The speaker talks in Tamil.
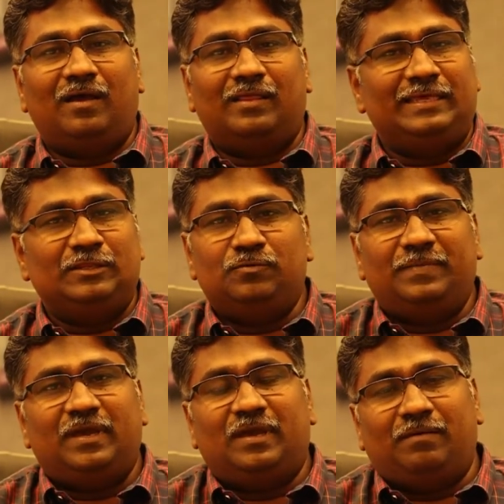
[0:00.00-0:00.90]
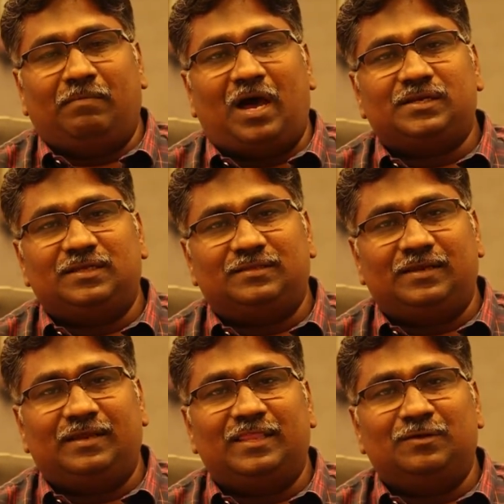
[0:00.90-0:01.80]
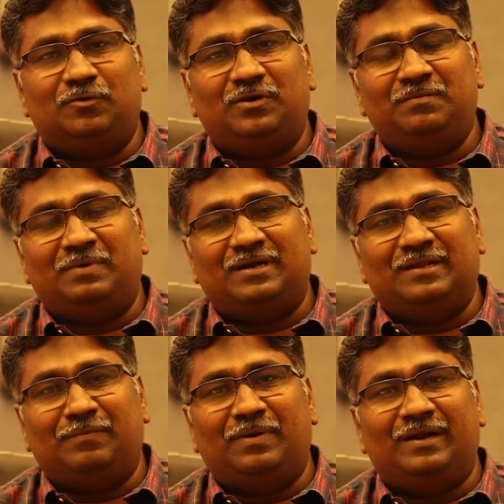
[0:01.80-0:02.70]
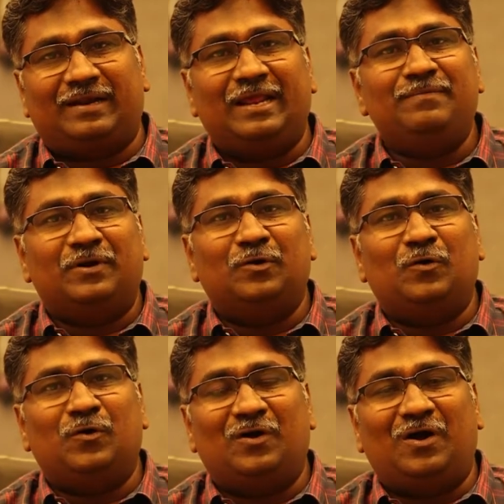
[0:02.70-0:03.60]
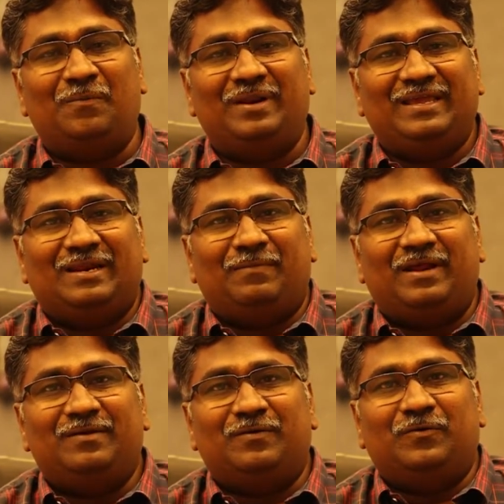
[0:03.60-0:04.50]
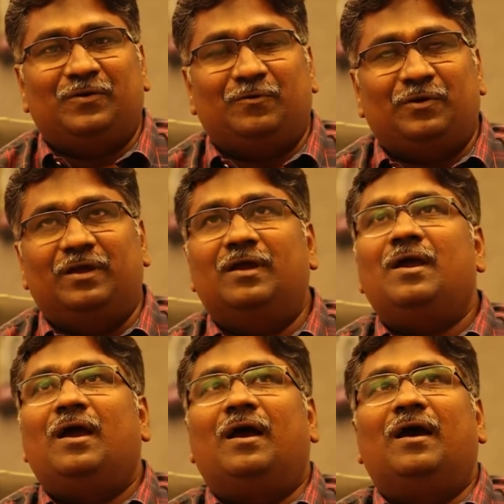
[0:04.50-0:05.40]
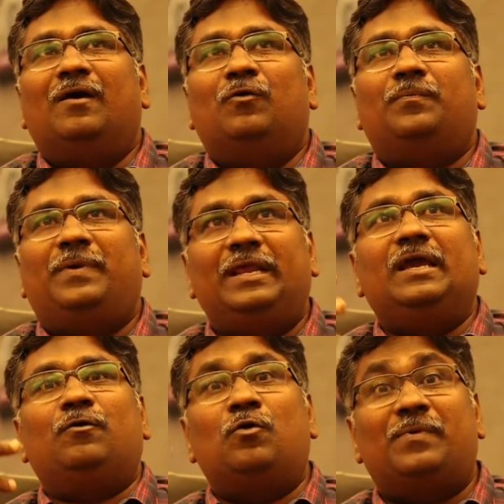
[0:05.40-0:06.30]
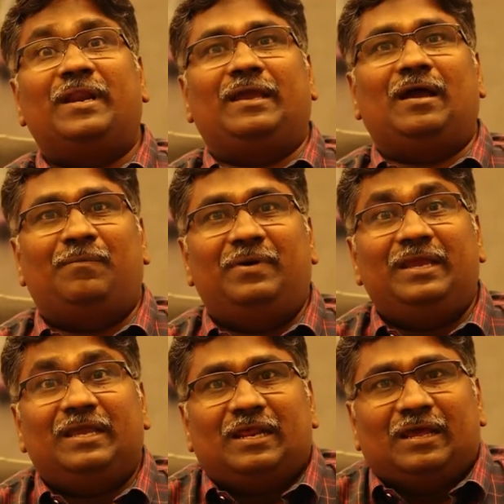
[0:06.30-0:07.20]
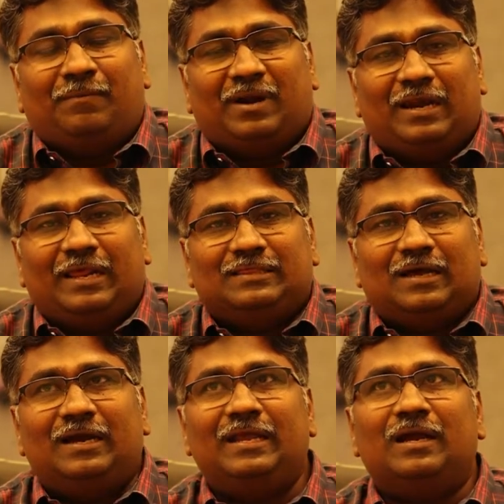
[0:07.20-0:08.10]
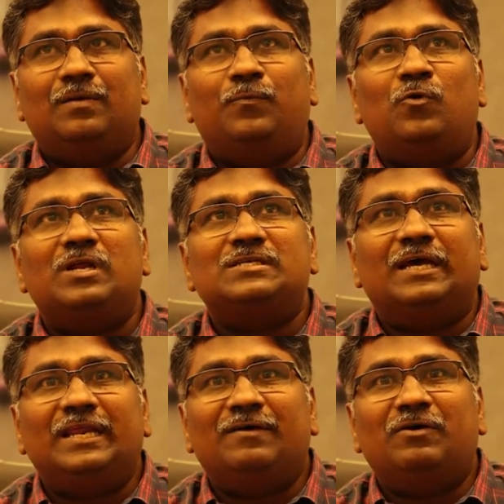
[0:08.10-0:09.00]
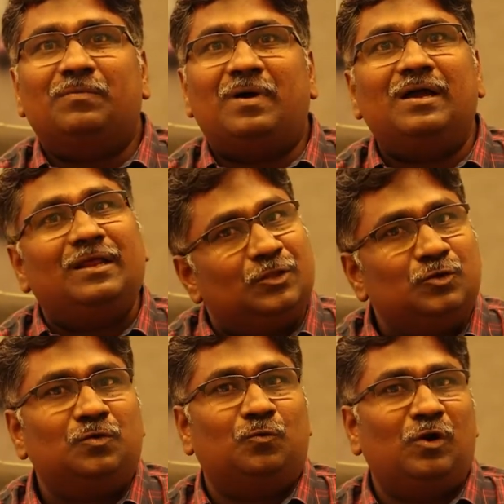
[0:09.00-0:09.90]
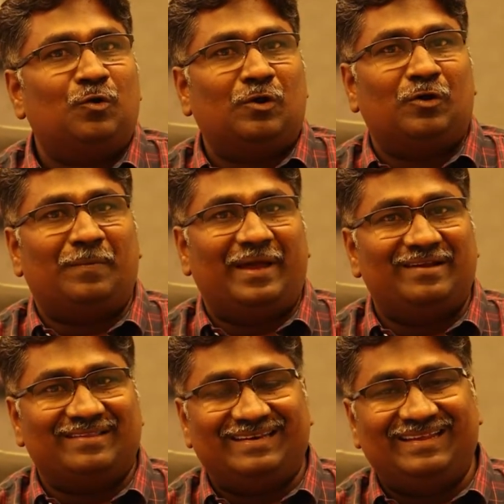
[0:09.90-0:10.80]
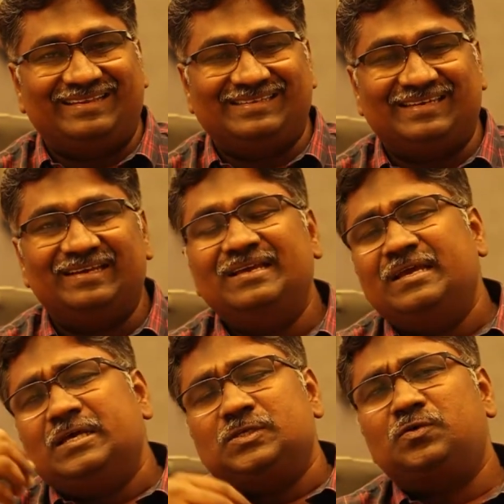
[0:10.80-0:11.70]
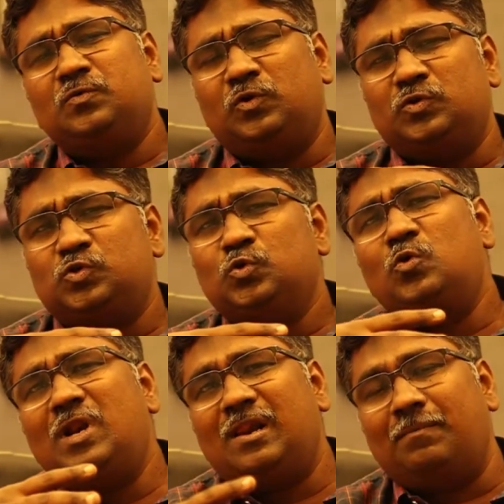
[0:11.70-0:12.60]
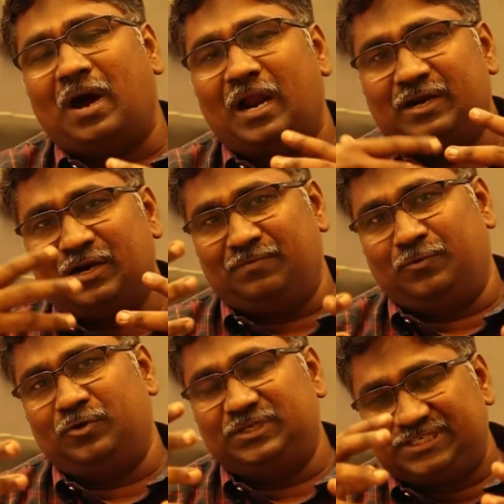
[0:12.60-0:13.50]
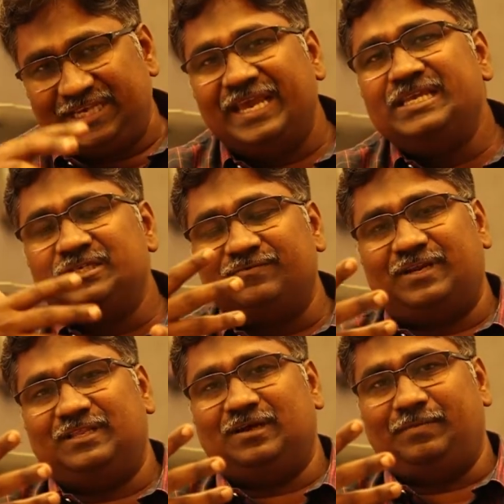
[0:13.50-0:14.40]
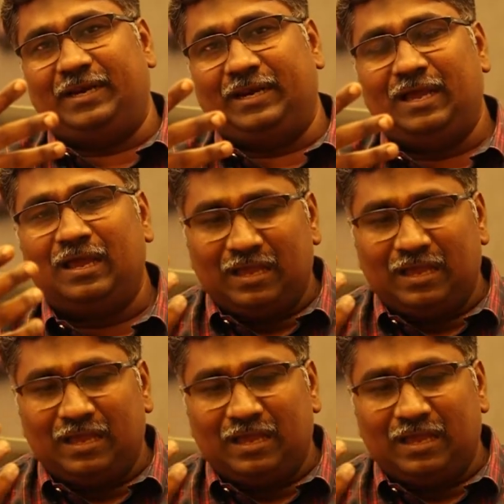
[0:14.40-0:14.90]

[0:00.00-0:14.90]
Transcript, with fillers: அது எதுவுமே பாஷை தெரியாத ஒரு பட் நம்ம ட்ரை பண்ணுவோம் அப்படிங்கிற மாதிரி ஒரு ஒரு ஒரு பெரிய ஓப்பனிங் அப்படிங்கிற மனநிலையை தாண்டி அங்கே போனால் சரியாக வருமாங்கிறதும் உள்ளுக்குள்ளே ஒரு பயம் இருந்துகிட்டே இருந்துச்சு ஸோ ஒரு சூழல் மாற்றம் ஒரு சேஞ்சு வருது அப்படின்னா